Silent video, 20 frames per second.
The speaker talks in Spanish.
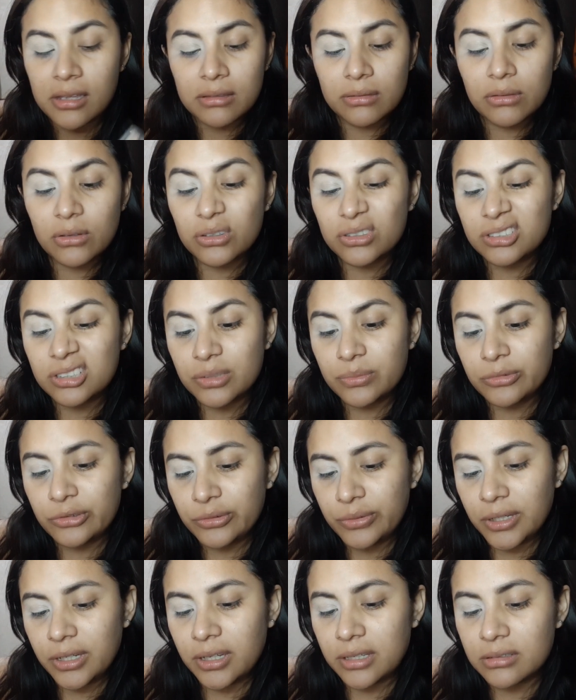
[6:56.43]
No sé muy
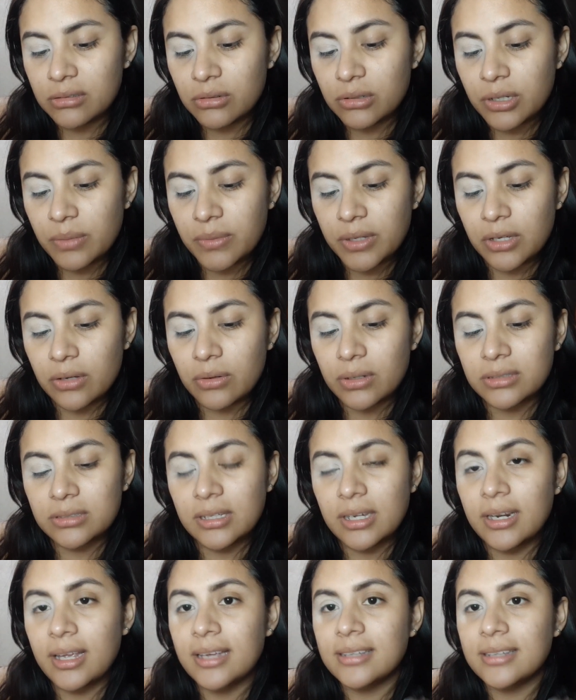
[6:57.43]
bien qué es lo que me quiero hacer.